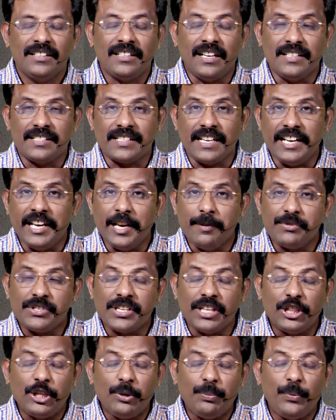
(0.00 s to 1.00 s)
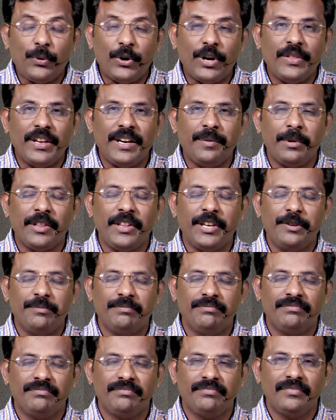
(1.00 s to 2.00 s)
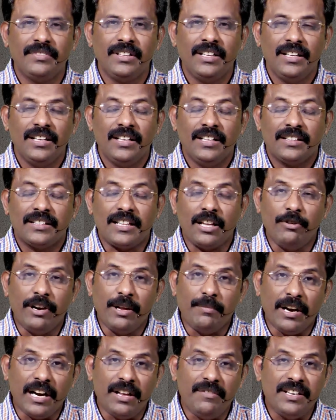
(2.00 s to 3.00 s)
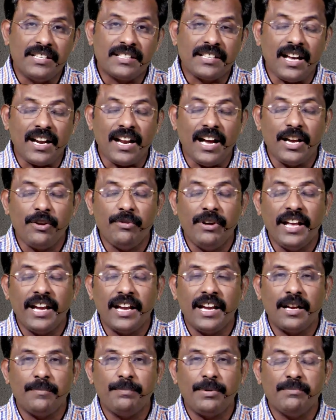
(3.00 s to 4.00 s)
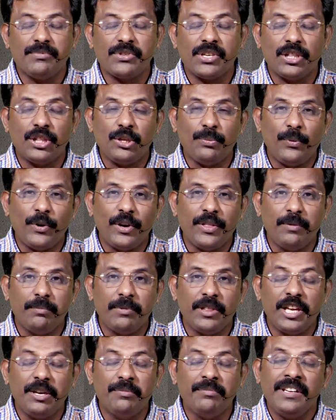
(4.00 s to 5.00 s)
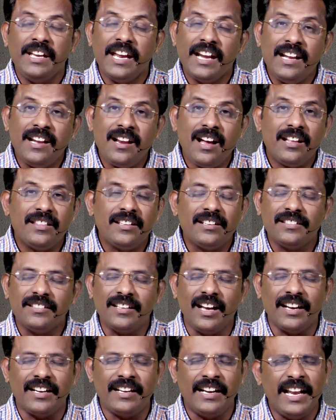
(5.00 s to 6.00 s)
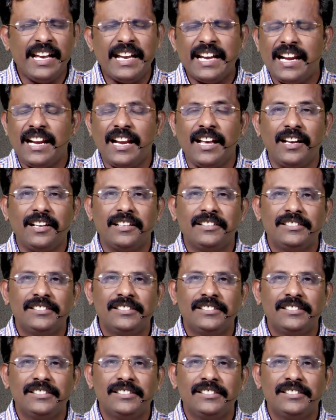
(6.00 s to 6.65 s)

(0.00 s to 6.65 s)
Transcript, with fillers: தன் சரீரம் செத்து போனது என்பதையும் தன்னுடைய மனைவி சாராயுடைய கர்ப்பம் செத்து போனது என்பதையும் இருந்தான் நினைக்கல